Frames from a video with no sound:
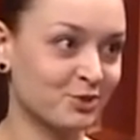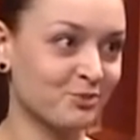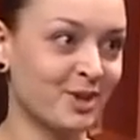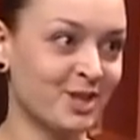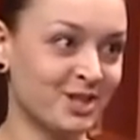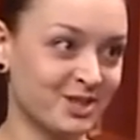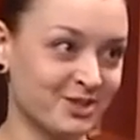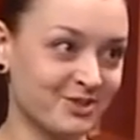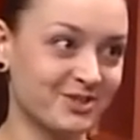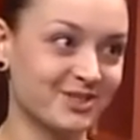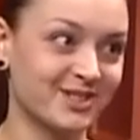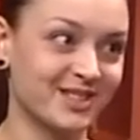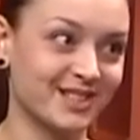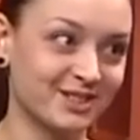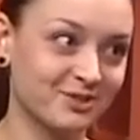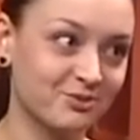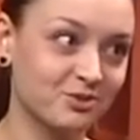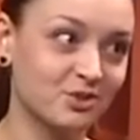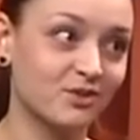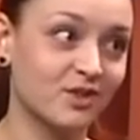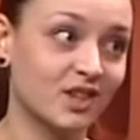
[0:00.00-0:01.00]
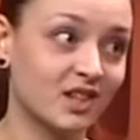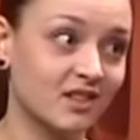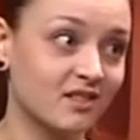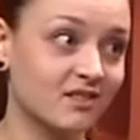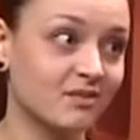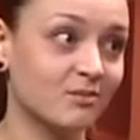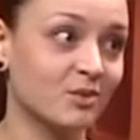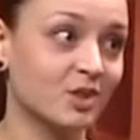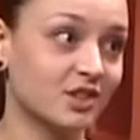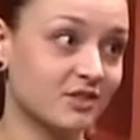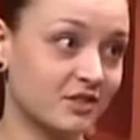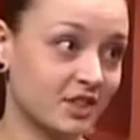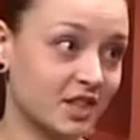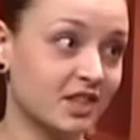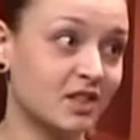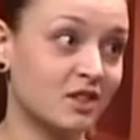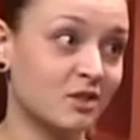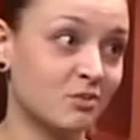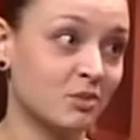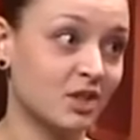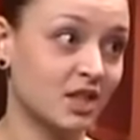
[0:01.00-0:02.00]
большую страну два
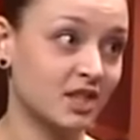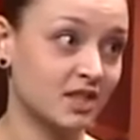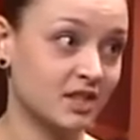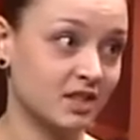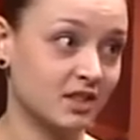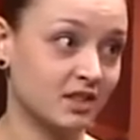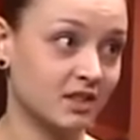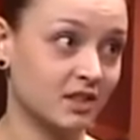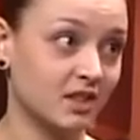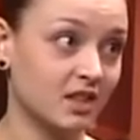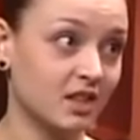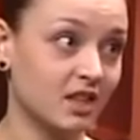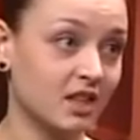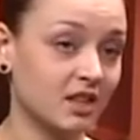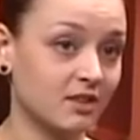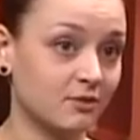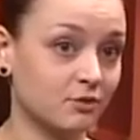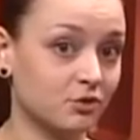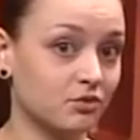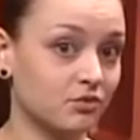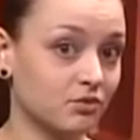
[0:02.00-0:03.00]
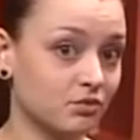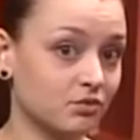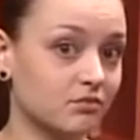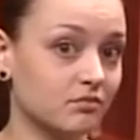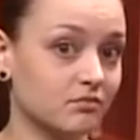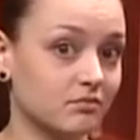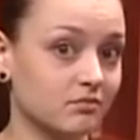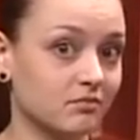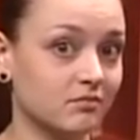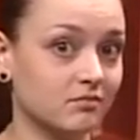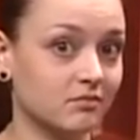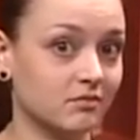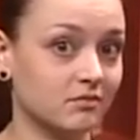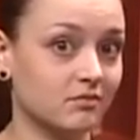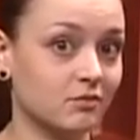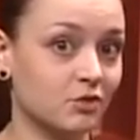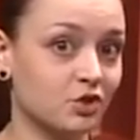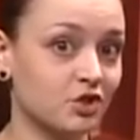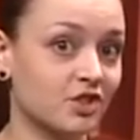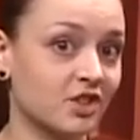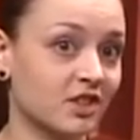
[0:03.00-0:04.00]
благотворительных магазина. Вот, ну,
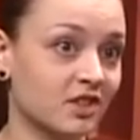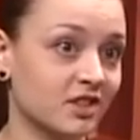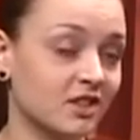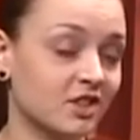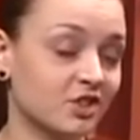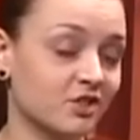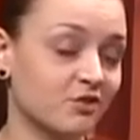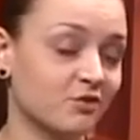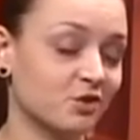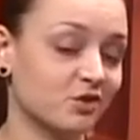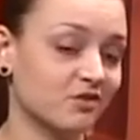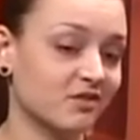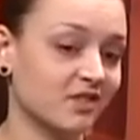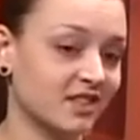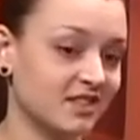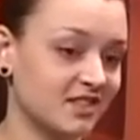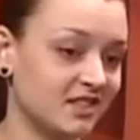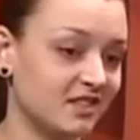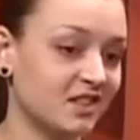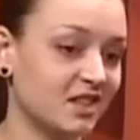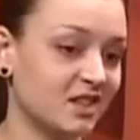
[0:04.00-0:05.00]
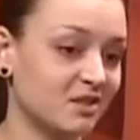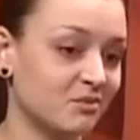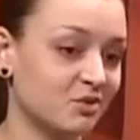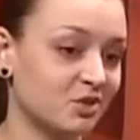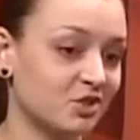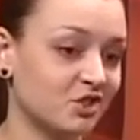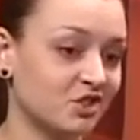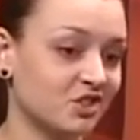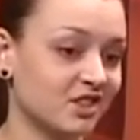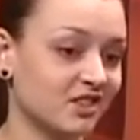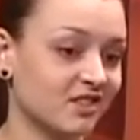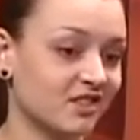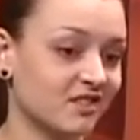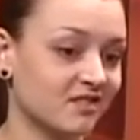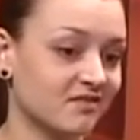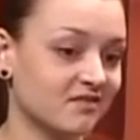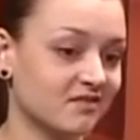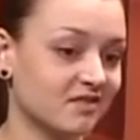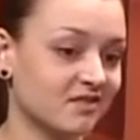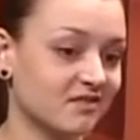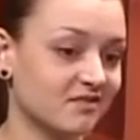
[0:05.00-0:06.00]
можно сказать, даже вот один, я больше так
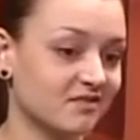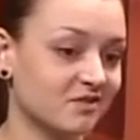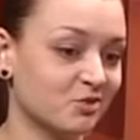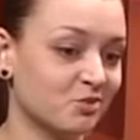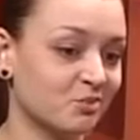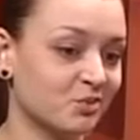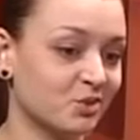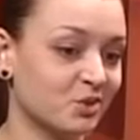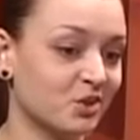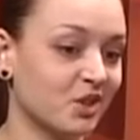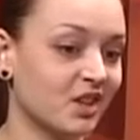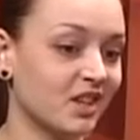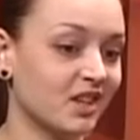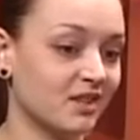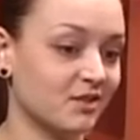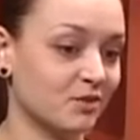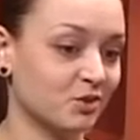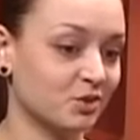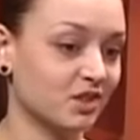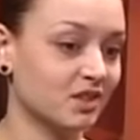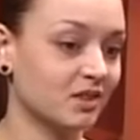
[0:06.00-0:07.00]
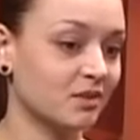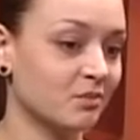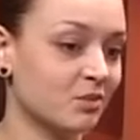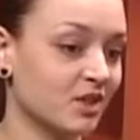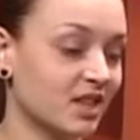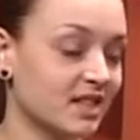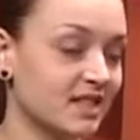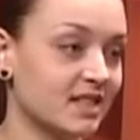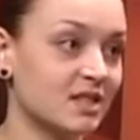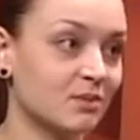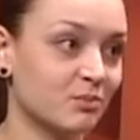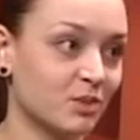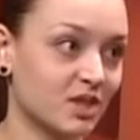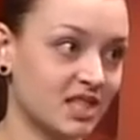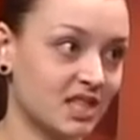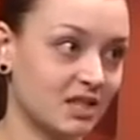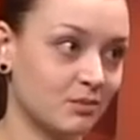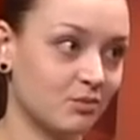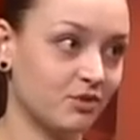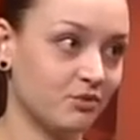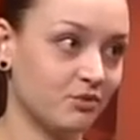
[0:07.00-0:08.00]
думаю, вот этот магазин «Спасибо» в